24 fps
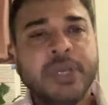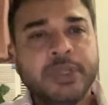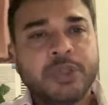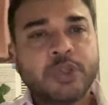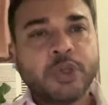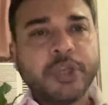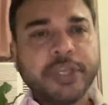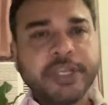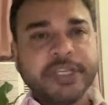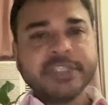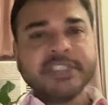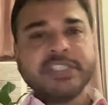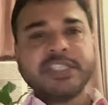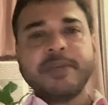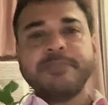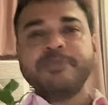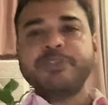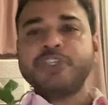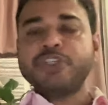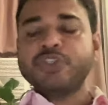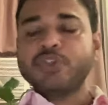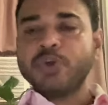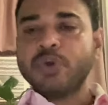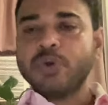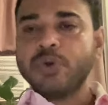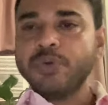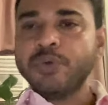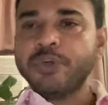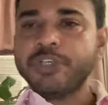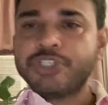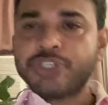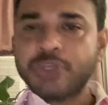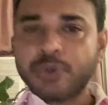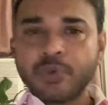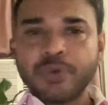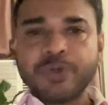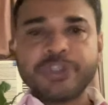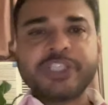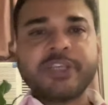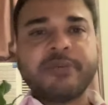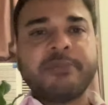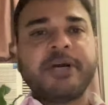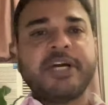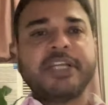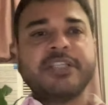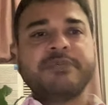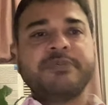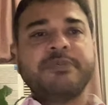तो इन सब चीज़ों को वो जरूर
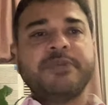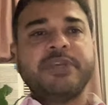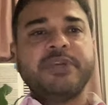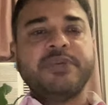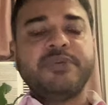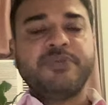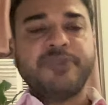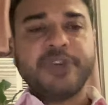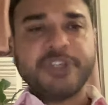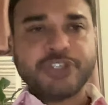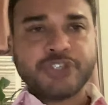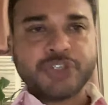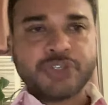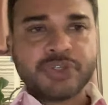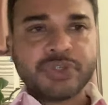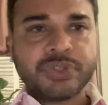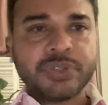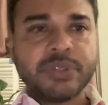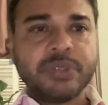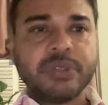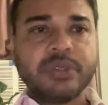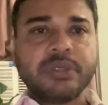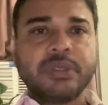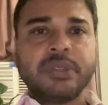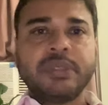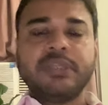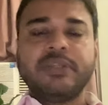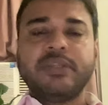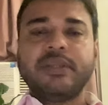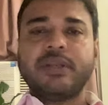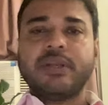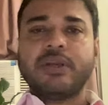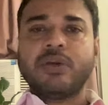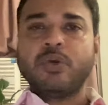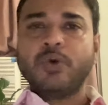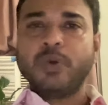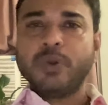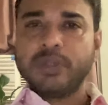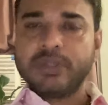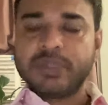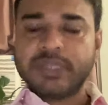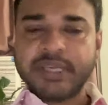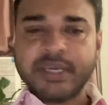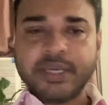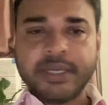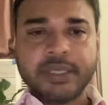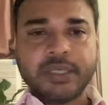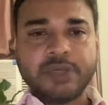समाज में विश की तरह
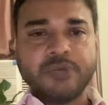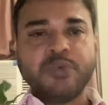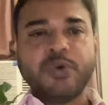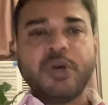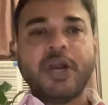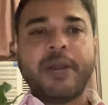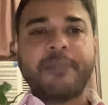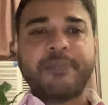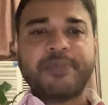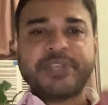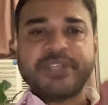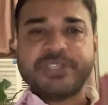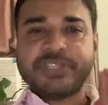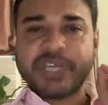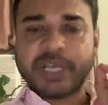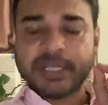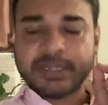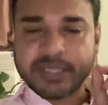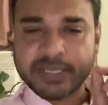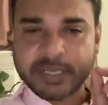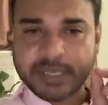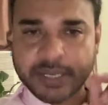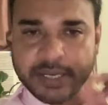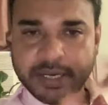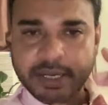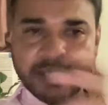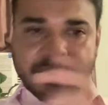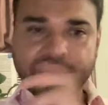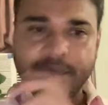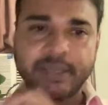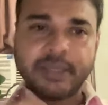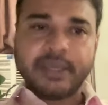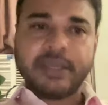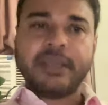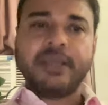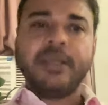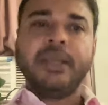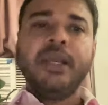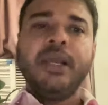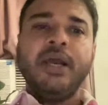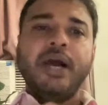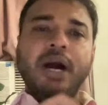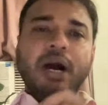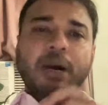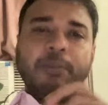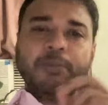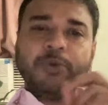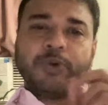घोलते हैं कि वो आपकी जाति का नहीं है
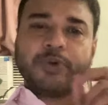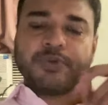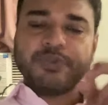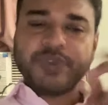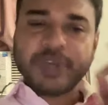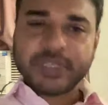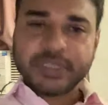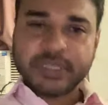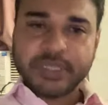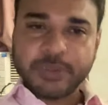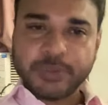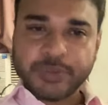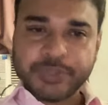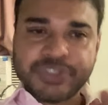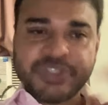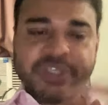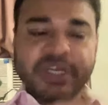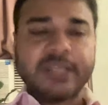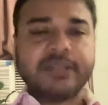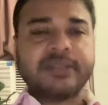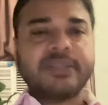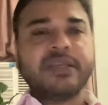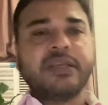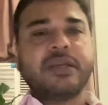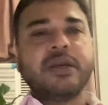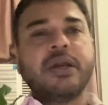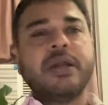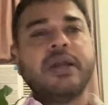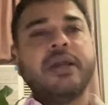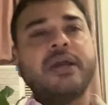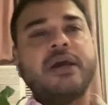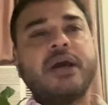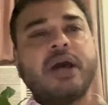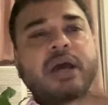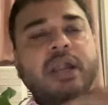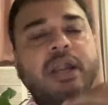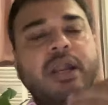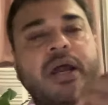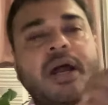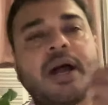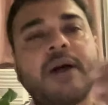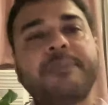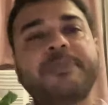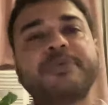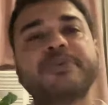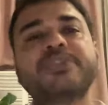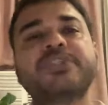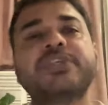अमुक व्यक्ति उस जाति का है और
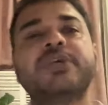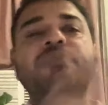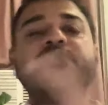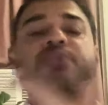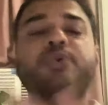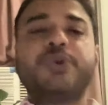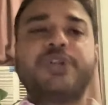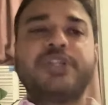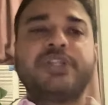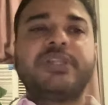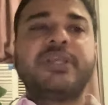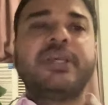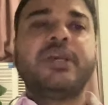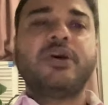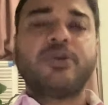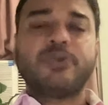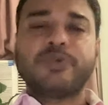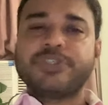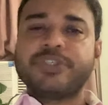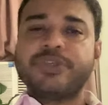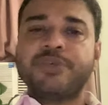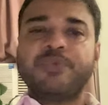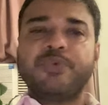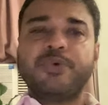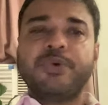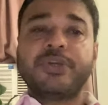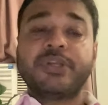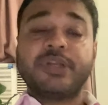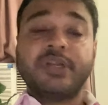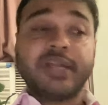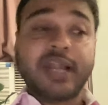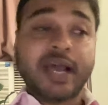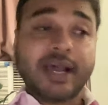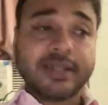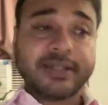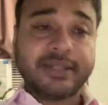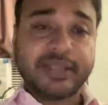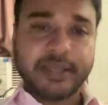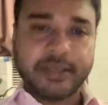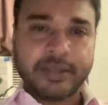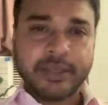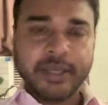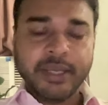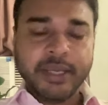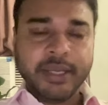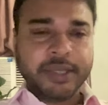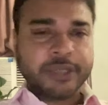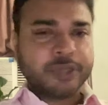आप उसे वोट दें और उसे वोट ना दें
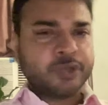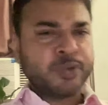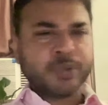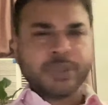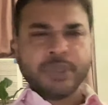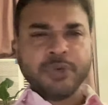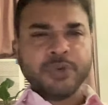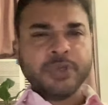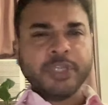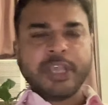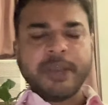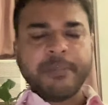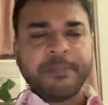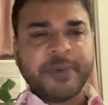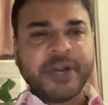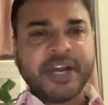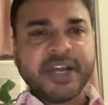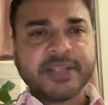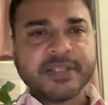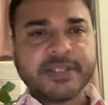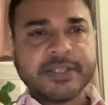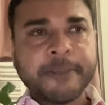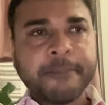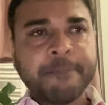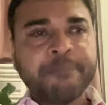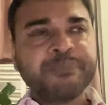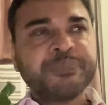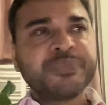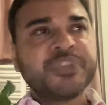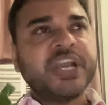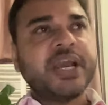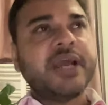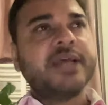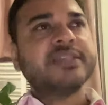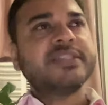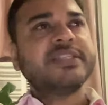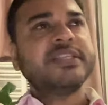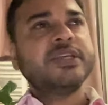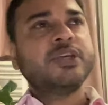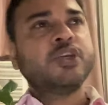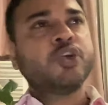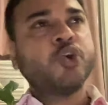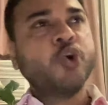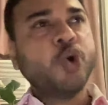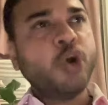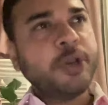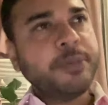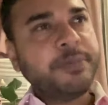क्योंकि उनके पास ऐसी
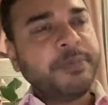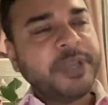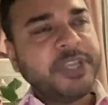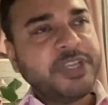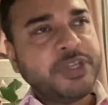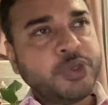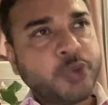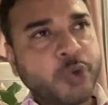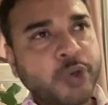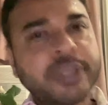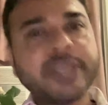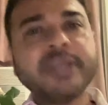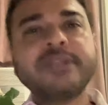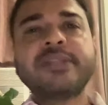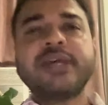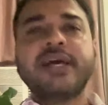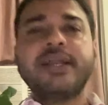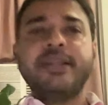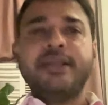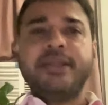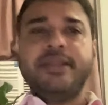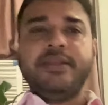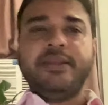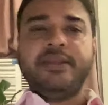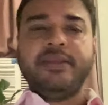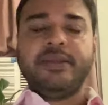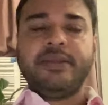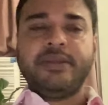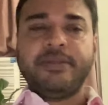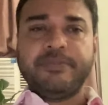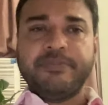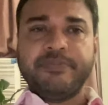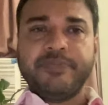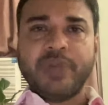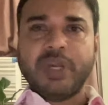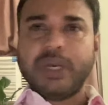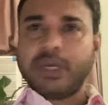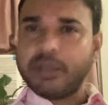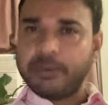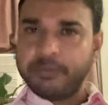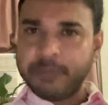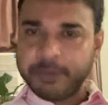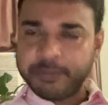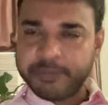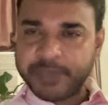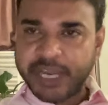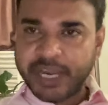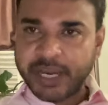कोई भी योग्यता नहीं है अगर
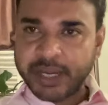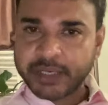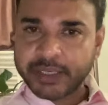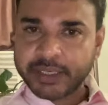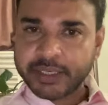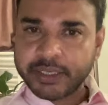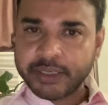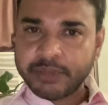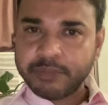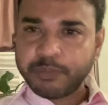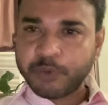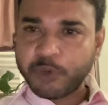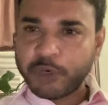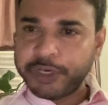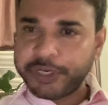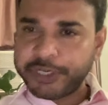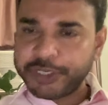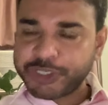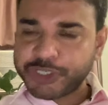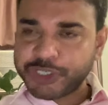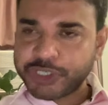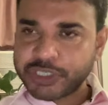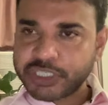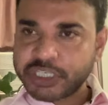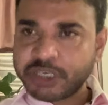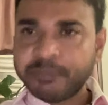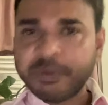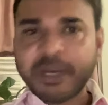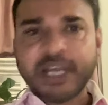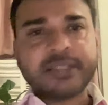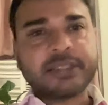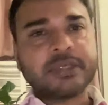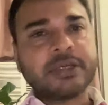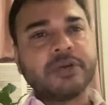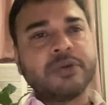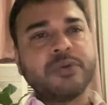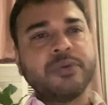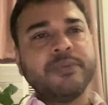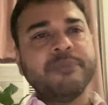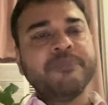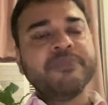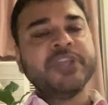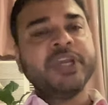मैं बिहार के पॉलिटिशियंस की बात करूं